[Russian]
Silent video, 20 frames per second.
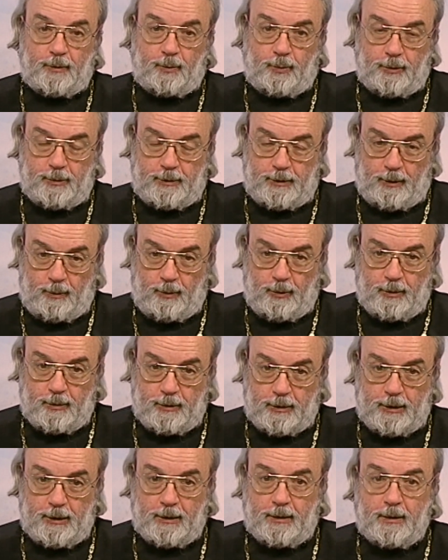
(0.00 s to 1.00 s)
вот пусть
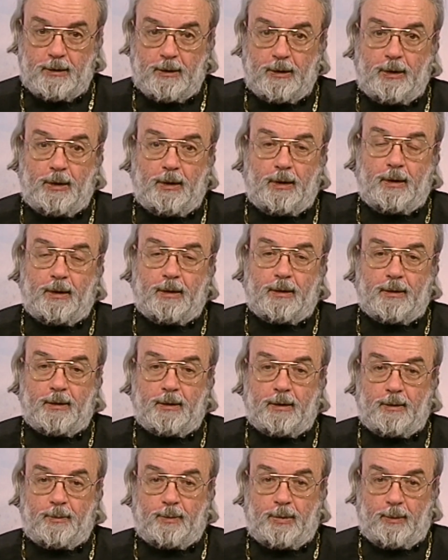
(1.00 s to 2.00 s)
ребеночек
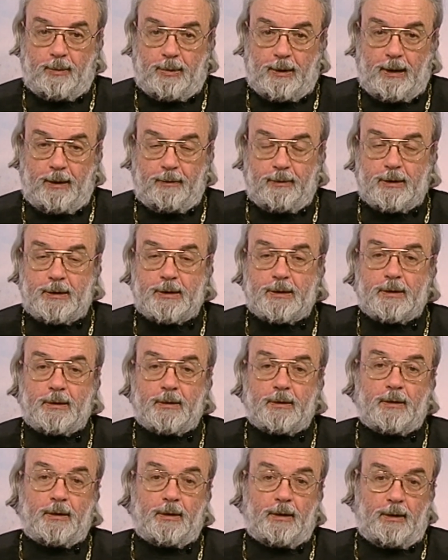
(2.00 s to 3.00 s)
э,
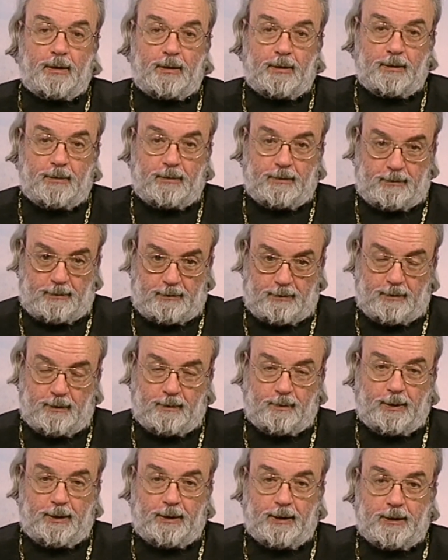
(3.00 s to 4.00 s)
поправится и
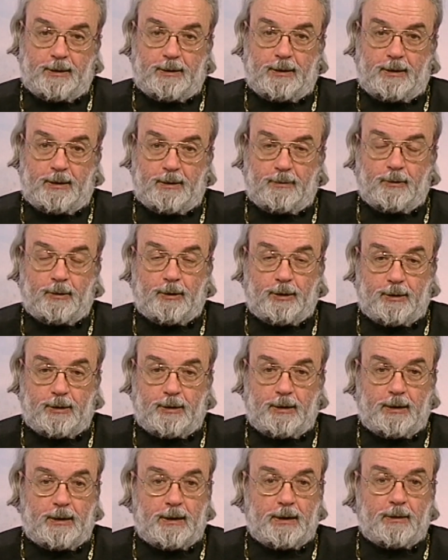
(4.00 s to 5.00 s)
э, приносить его
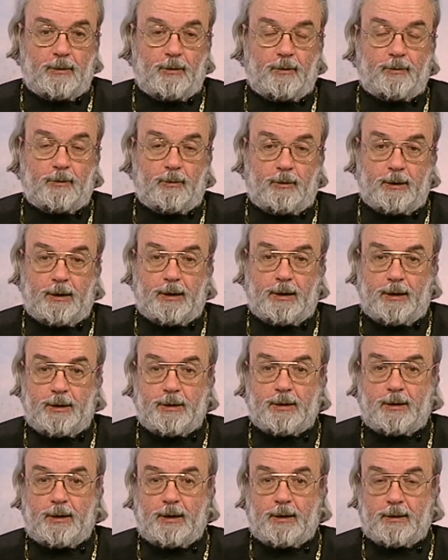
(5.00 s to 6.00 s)
крестите. Но в долгий
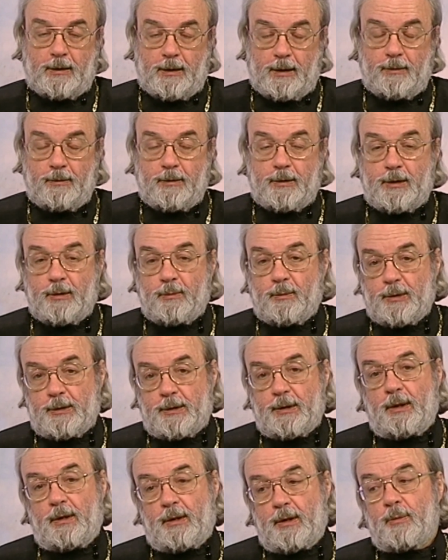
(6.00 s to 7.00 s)
ящик не откладывать. Чем
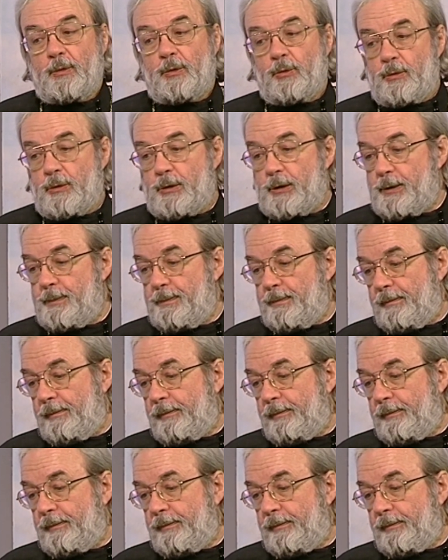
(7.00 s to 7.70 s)
быстрее, тем лучше.